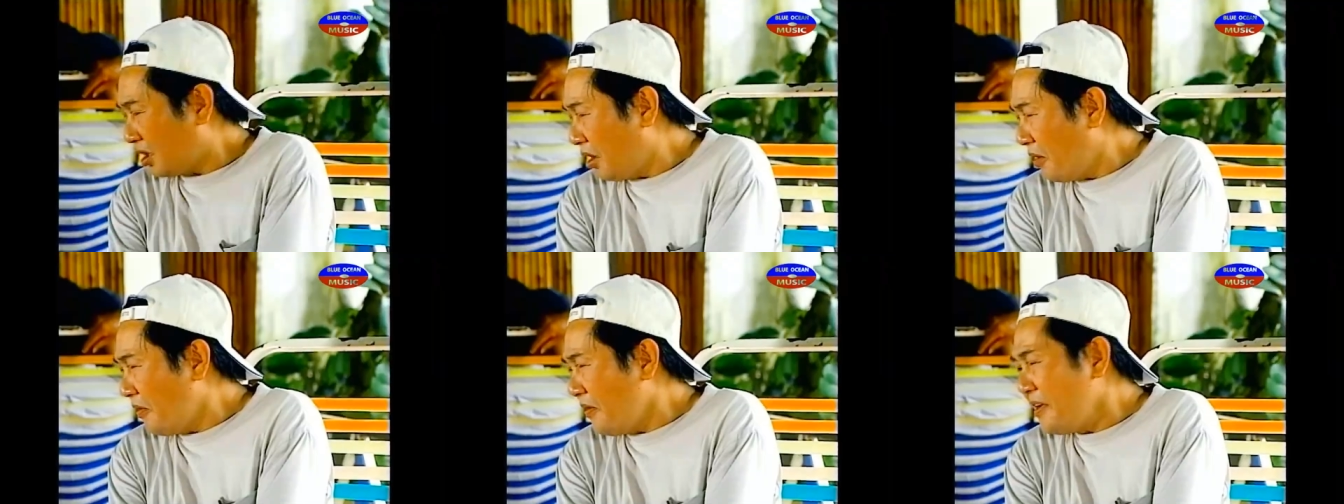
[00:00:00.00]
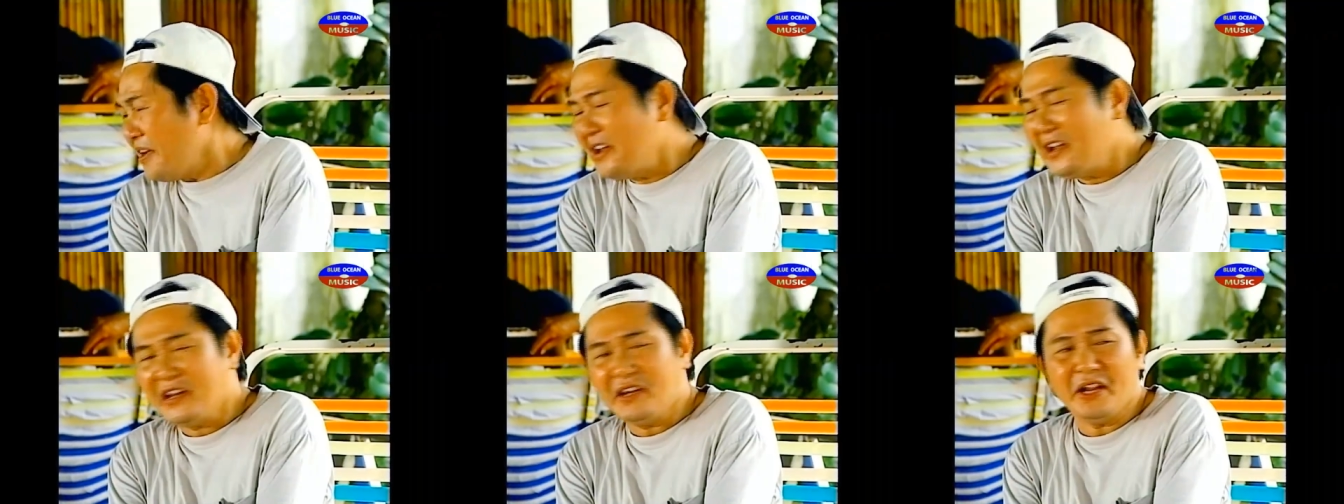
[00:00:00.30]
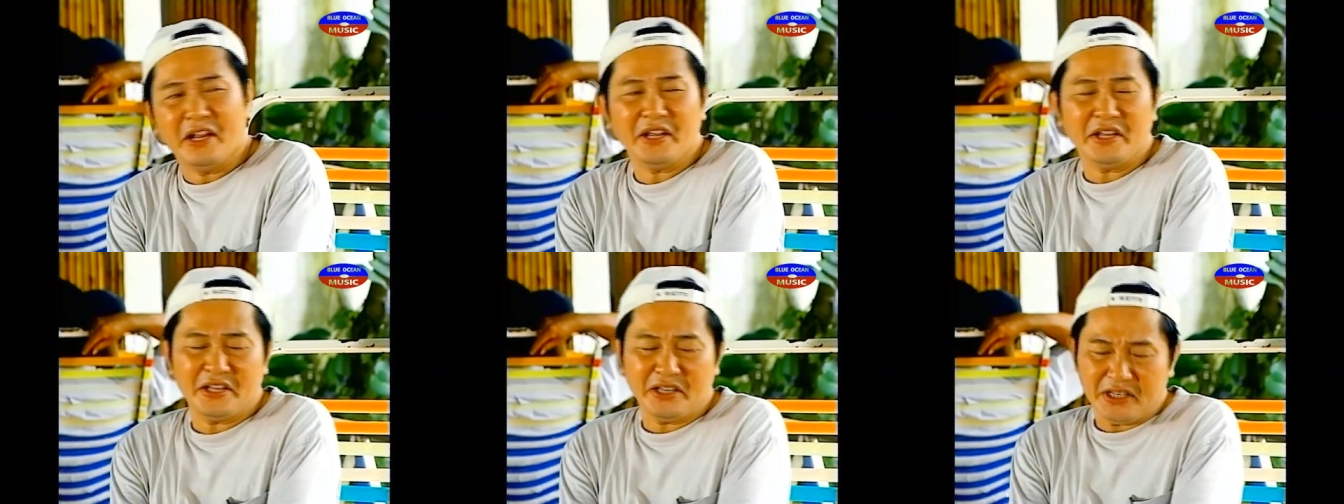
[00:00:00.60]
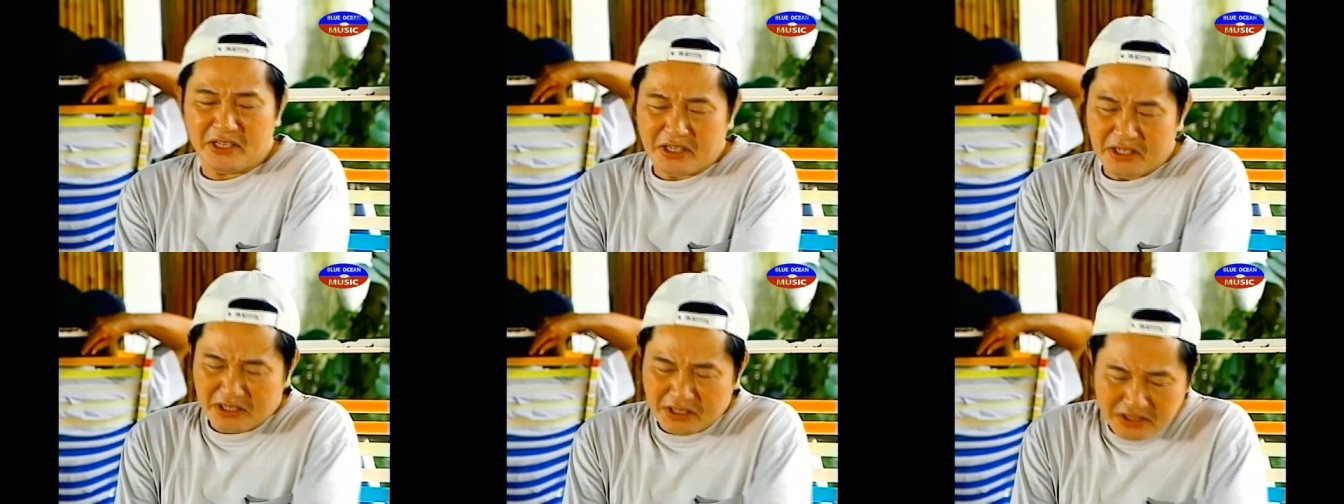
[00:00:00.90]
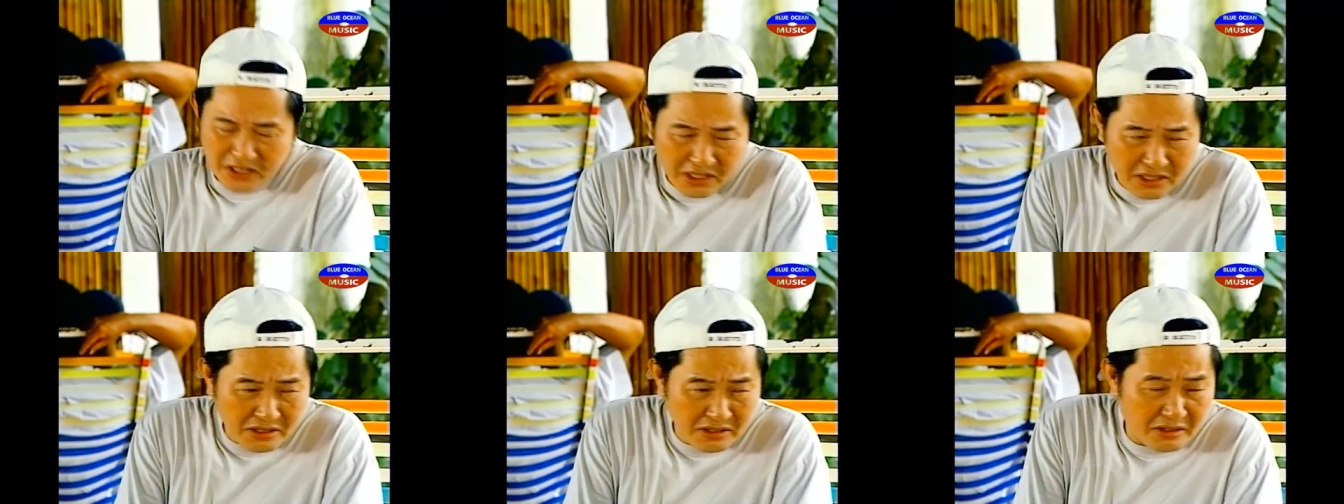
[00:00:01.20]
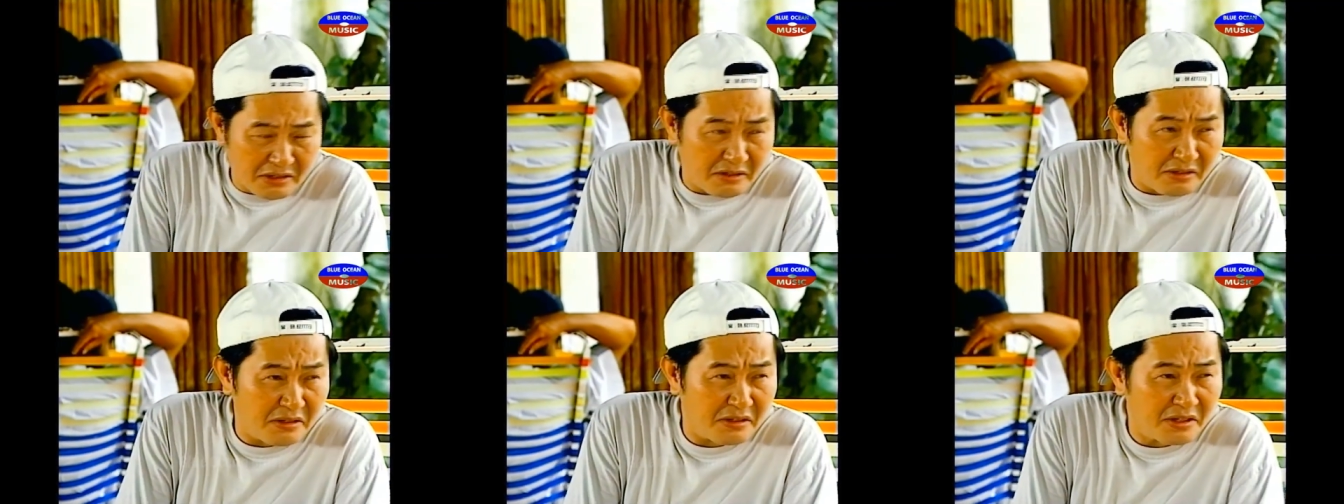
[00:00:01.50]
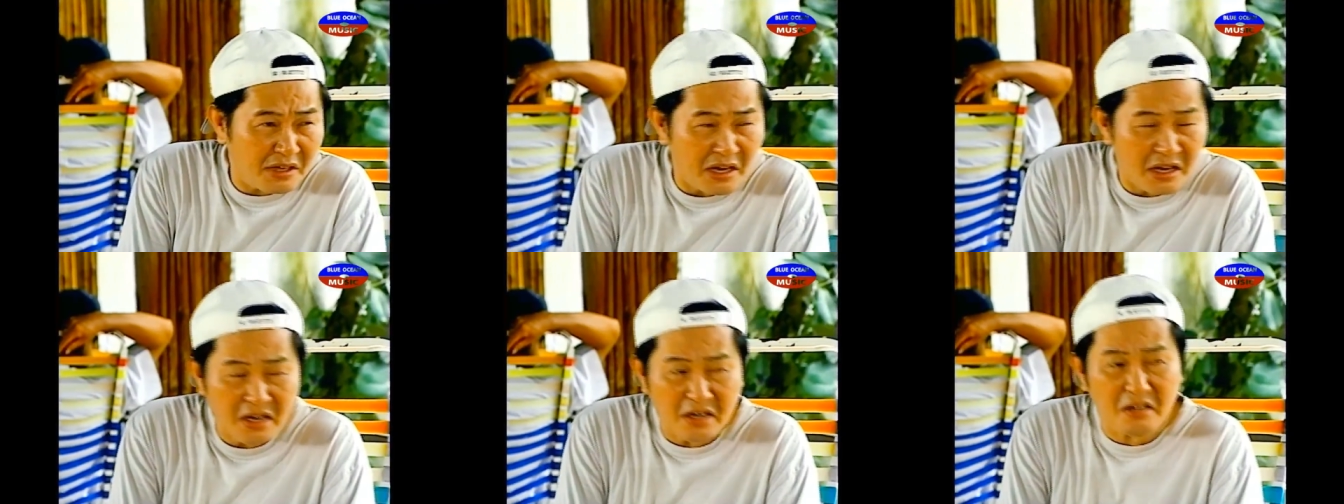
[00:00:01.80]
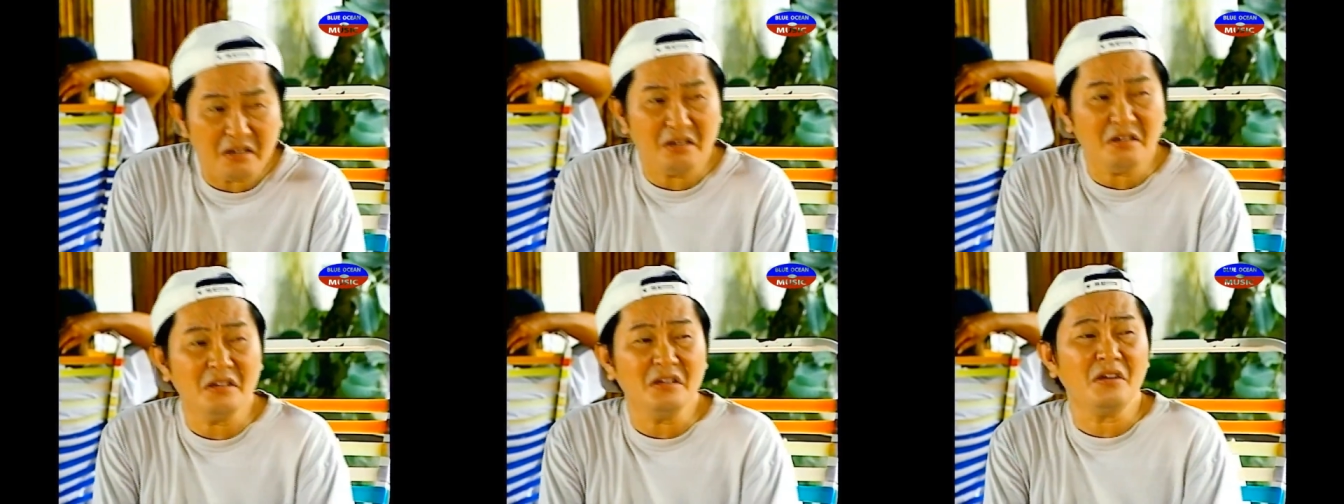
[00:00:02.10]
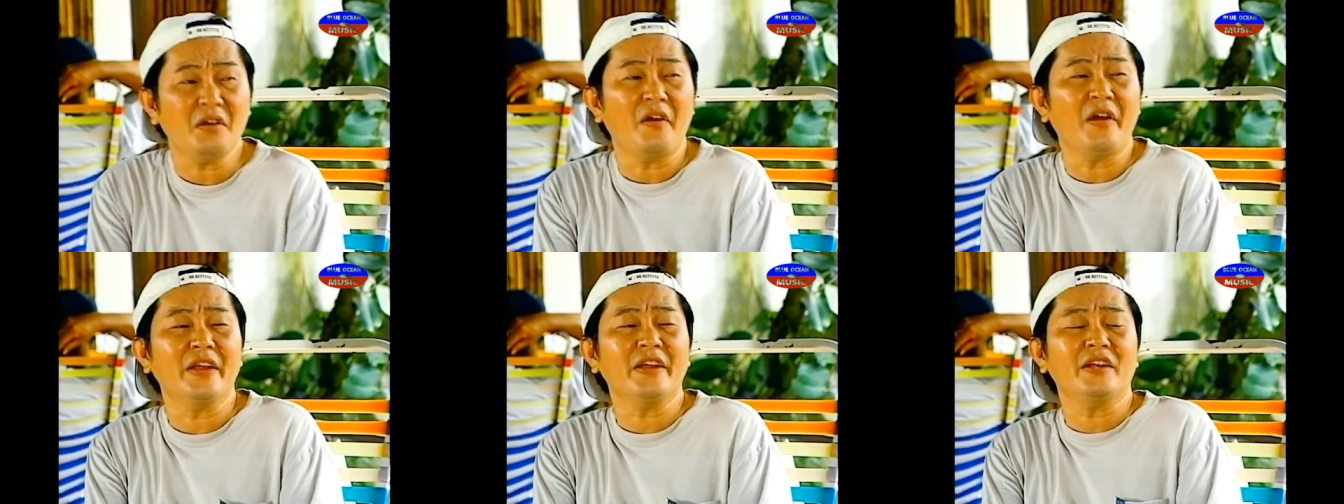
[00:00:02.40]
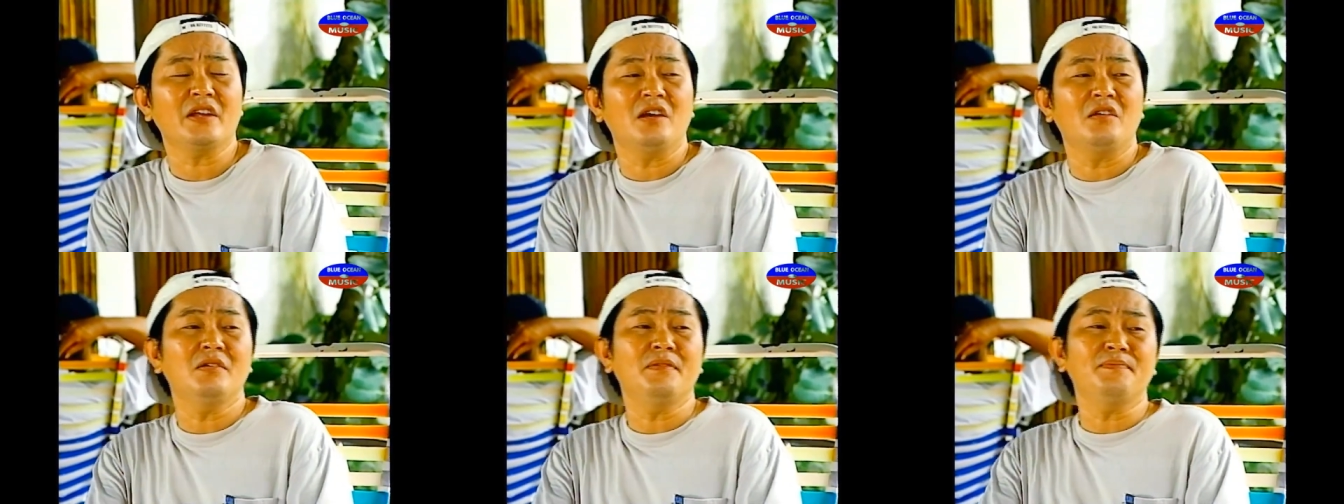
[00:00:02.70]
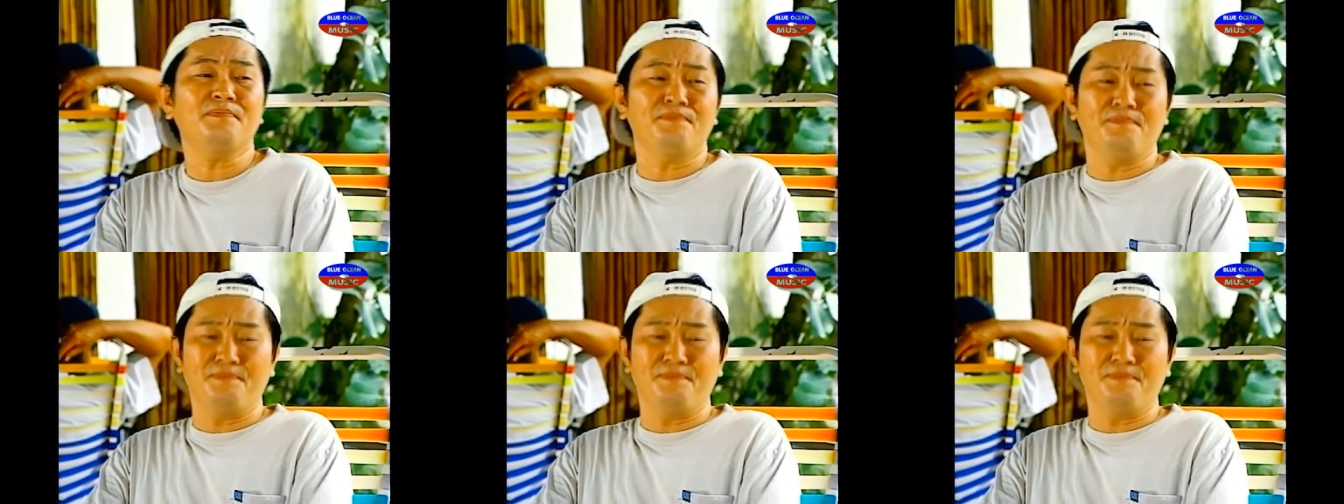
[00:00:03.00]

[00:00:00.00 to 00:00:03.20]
Thôi đi xin chớ nói thêm